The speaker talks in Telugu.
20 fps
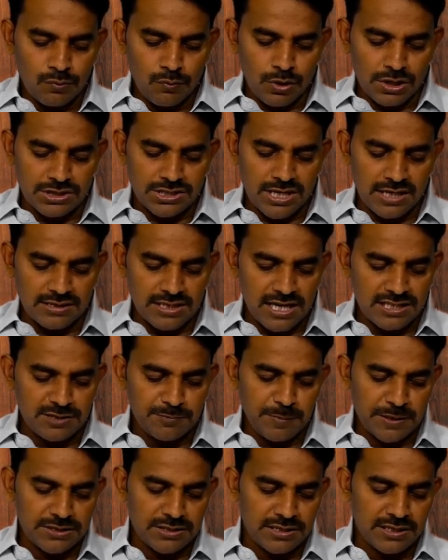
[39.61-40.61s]
ఒక
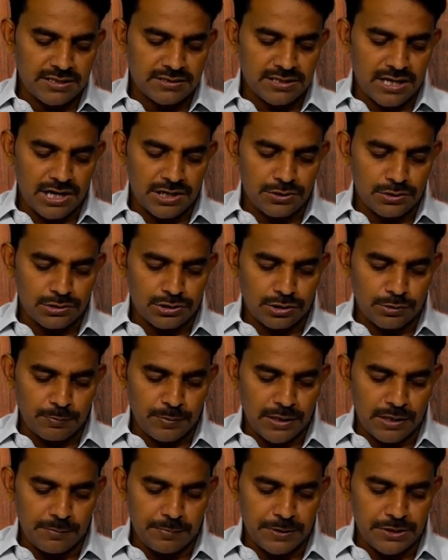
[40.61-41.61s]
శతాధిపతిని తన యొద్దకు
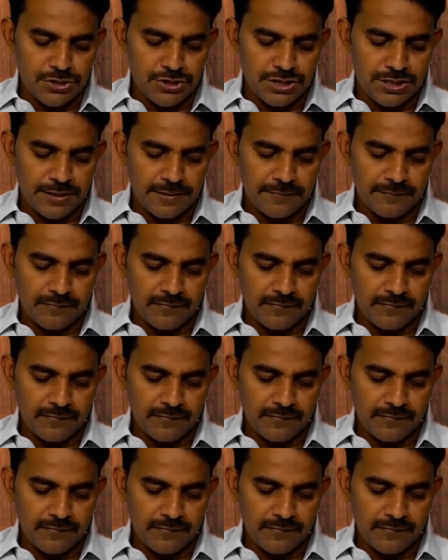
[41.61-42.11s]
పిలిపించి